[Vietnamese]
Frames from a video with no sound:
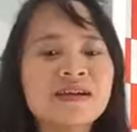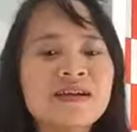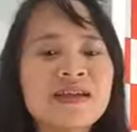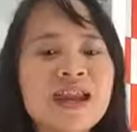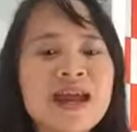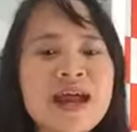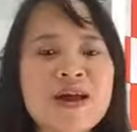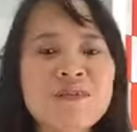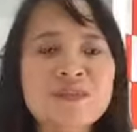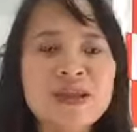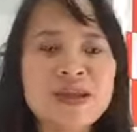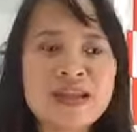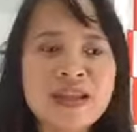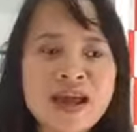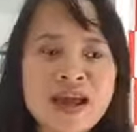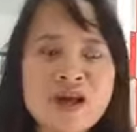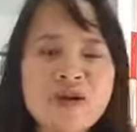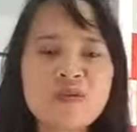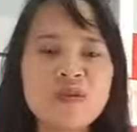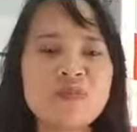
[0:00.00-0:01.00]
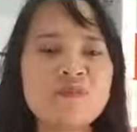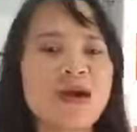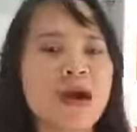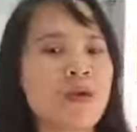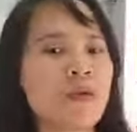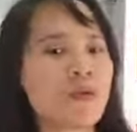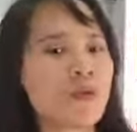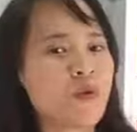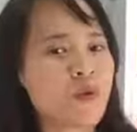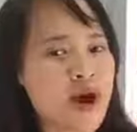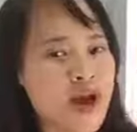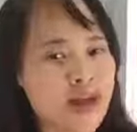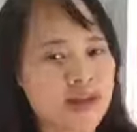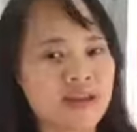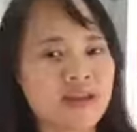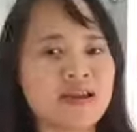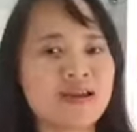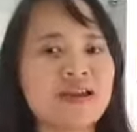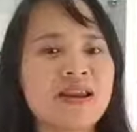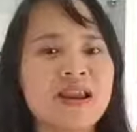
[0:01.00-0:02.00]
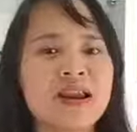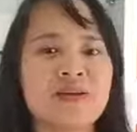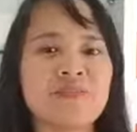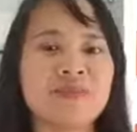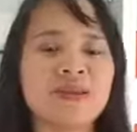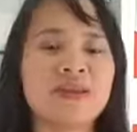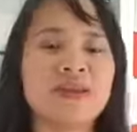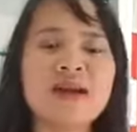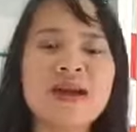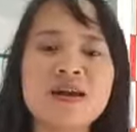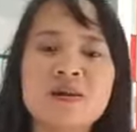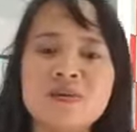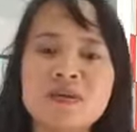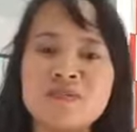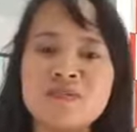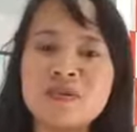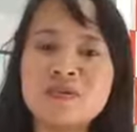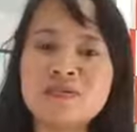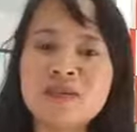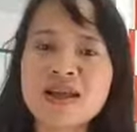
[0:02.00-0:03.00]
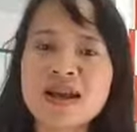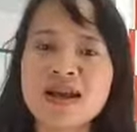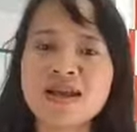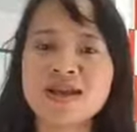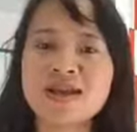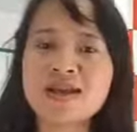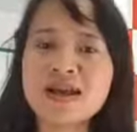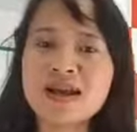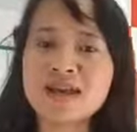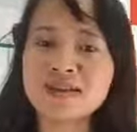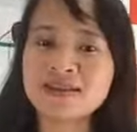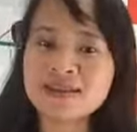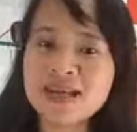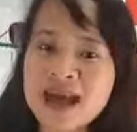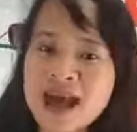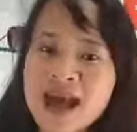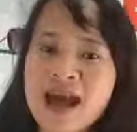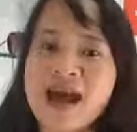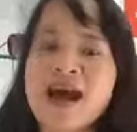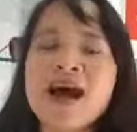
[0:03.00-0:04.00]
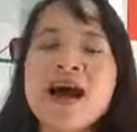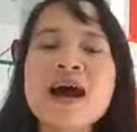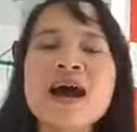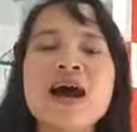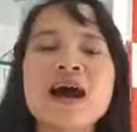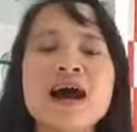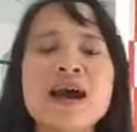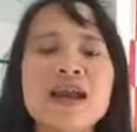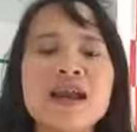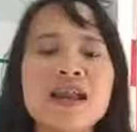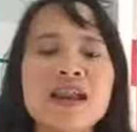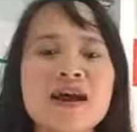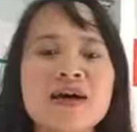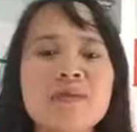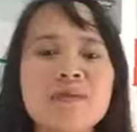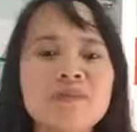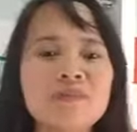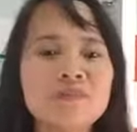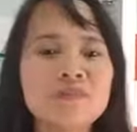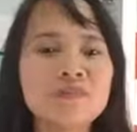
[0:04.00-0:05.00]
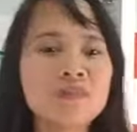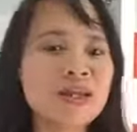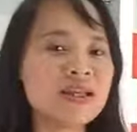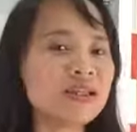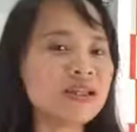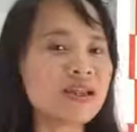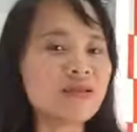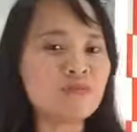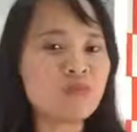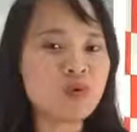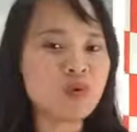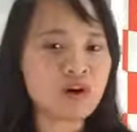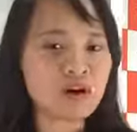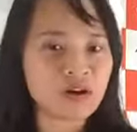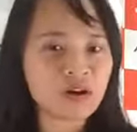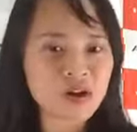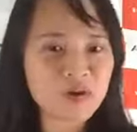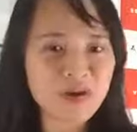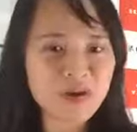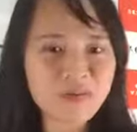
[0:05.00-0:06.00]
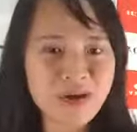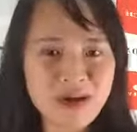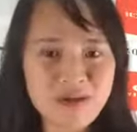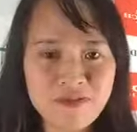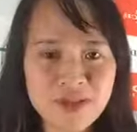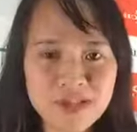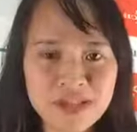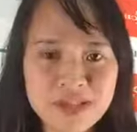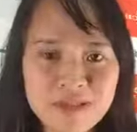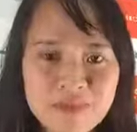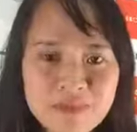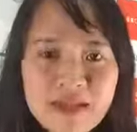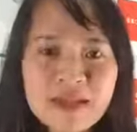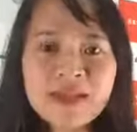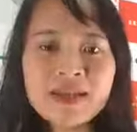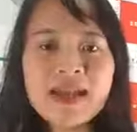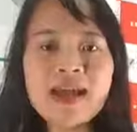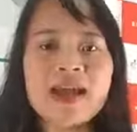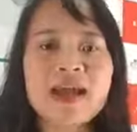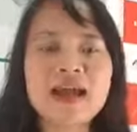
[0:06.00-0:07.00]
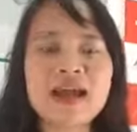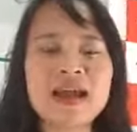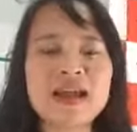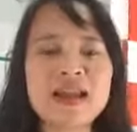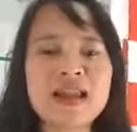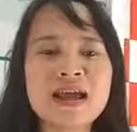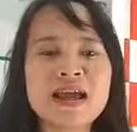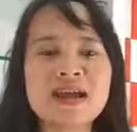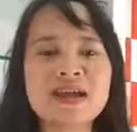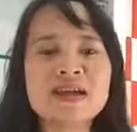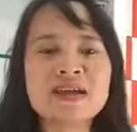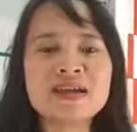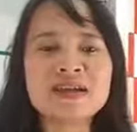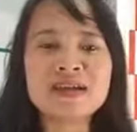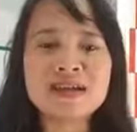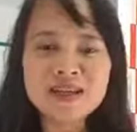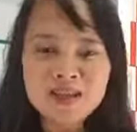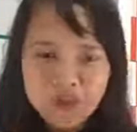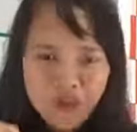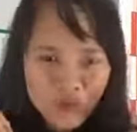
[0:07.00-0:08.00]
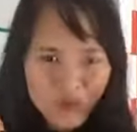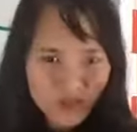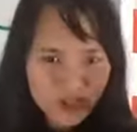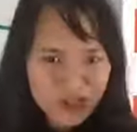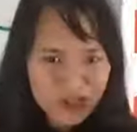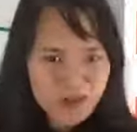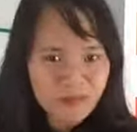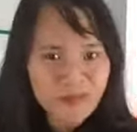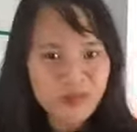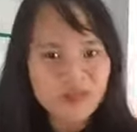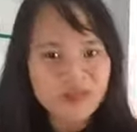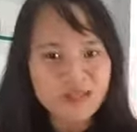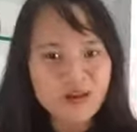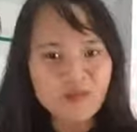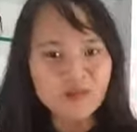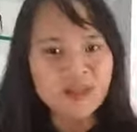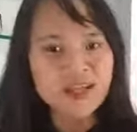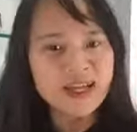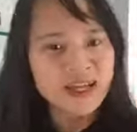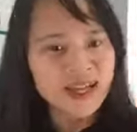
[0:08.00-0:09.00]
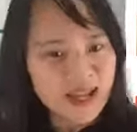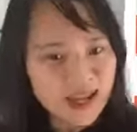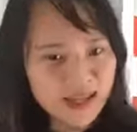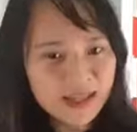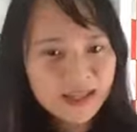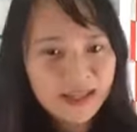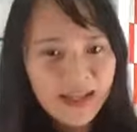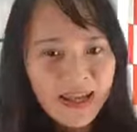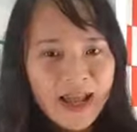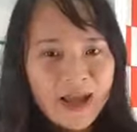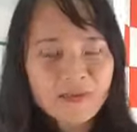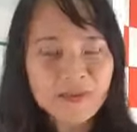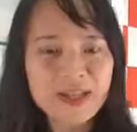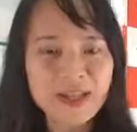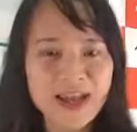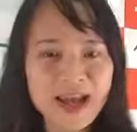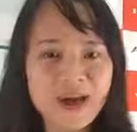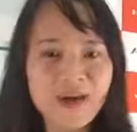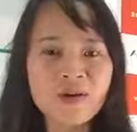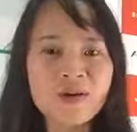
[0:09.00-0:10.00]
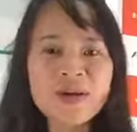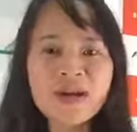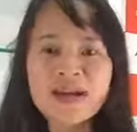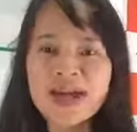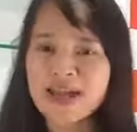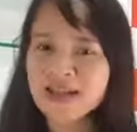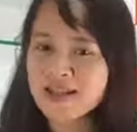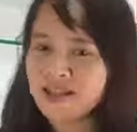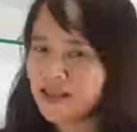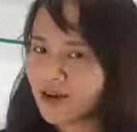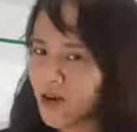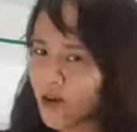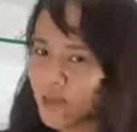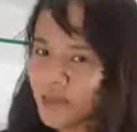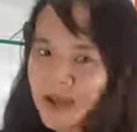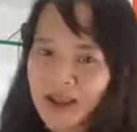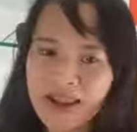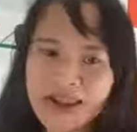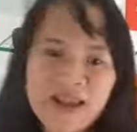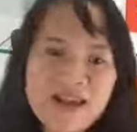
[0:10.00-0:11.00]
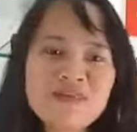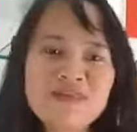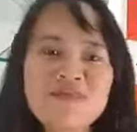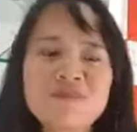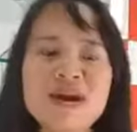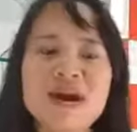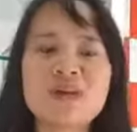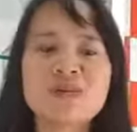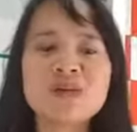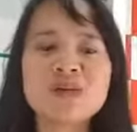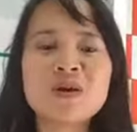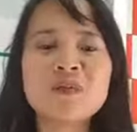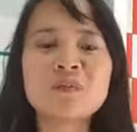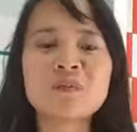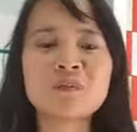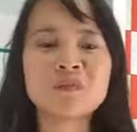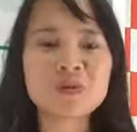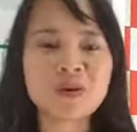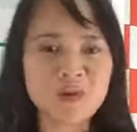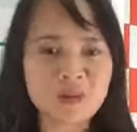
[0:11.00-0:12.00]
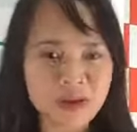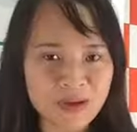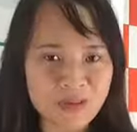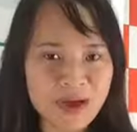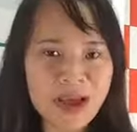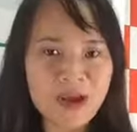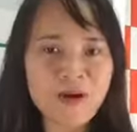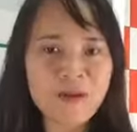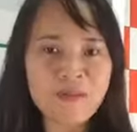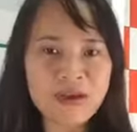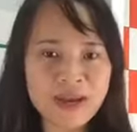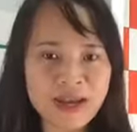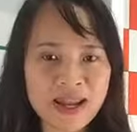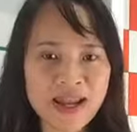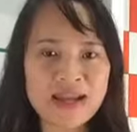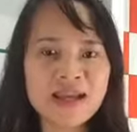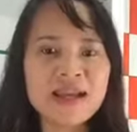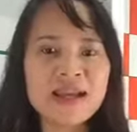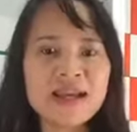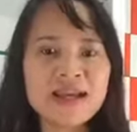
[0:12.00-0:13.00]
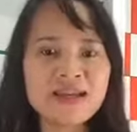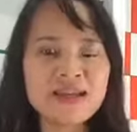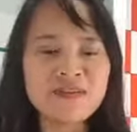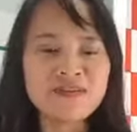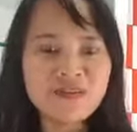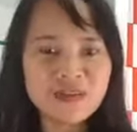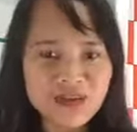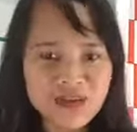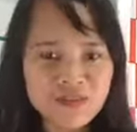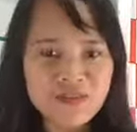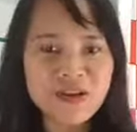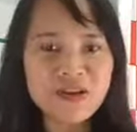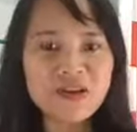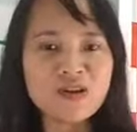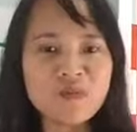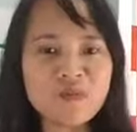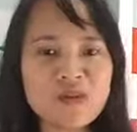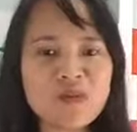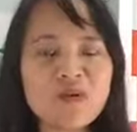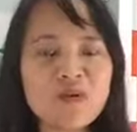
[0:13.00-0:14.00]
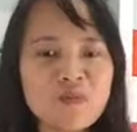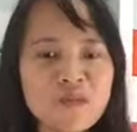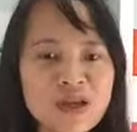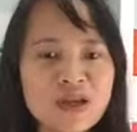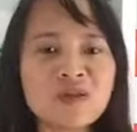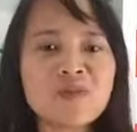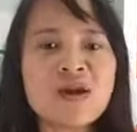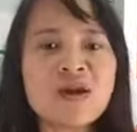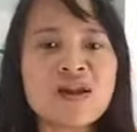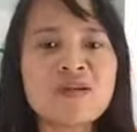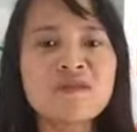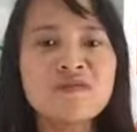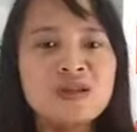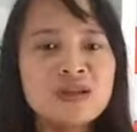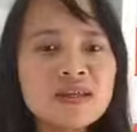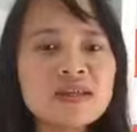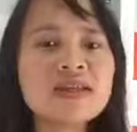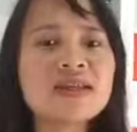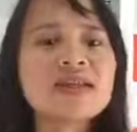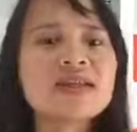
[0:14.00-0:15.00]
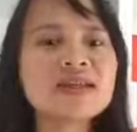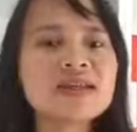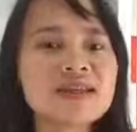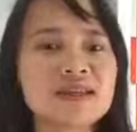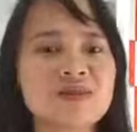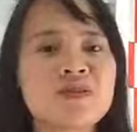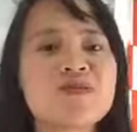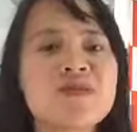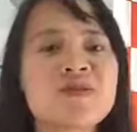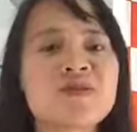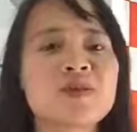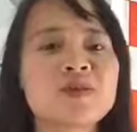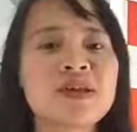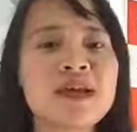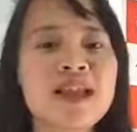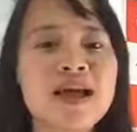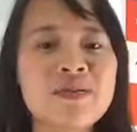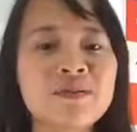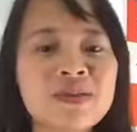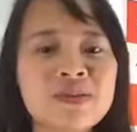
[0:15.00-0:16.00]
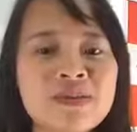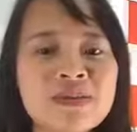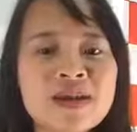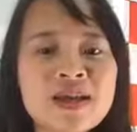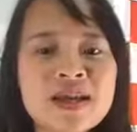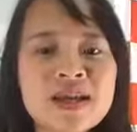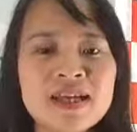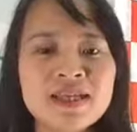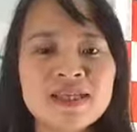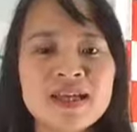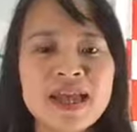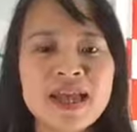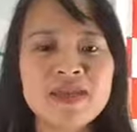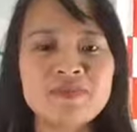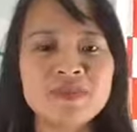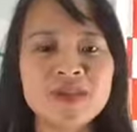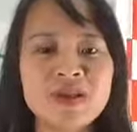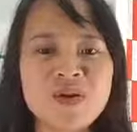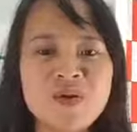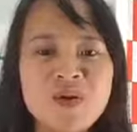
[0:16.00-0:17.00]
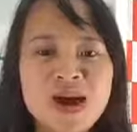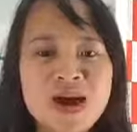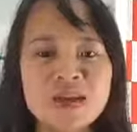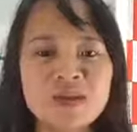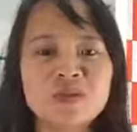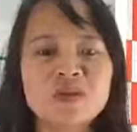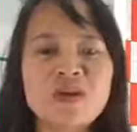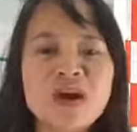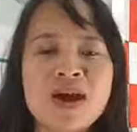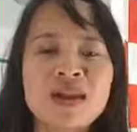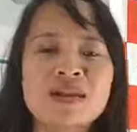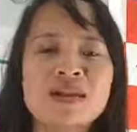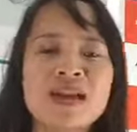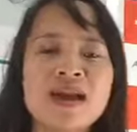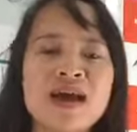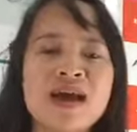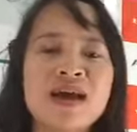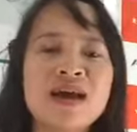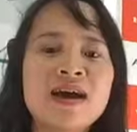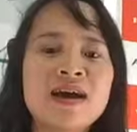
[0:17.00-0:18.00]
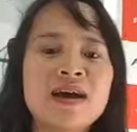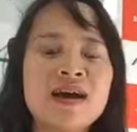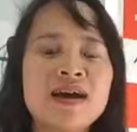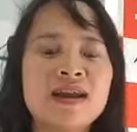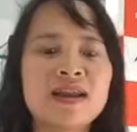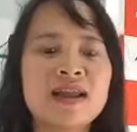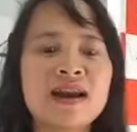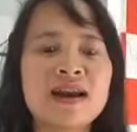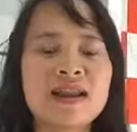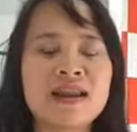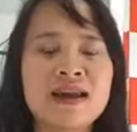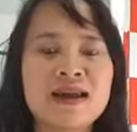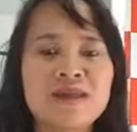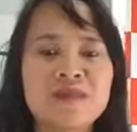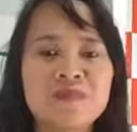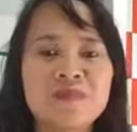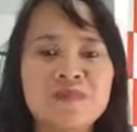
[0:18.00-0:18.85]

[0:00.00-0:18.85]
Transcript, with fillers: Uh, làm thế nào để bảo quản này, làm thế nào để phân biệt hàng thật hàng giả, hay là mình nên mua ở đâu để bảo vệ chính mình, hay là kính của chị bị rộng thế này thì làm thế nào. Anh chị comment hết vào trong trong cái bài comment này, thì với cái phần hiểu biết của mình hoặc là với những cái gì shop em có thể làm được thì em sẽ hoàn toàn là là là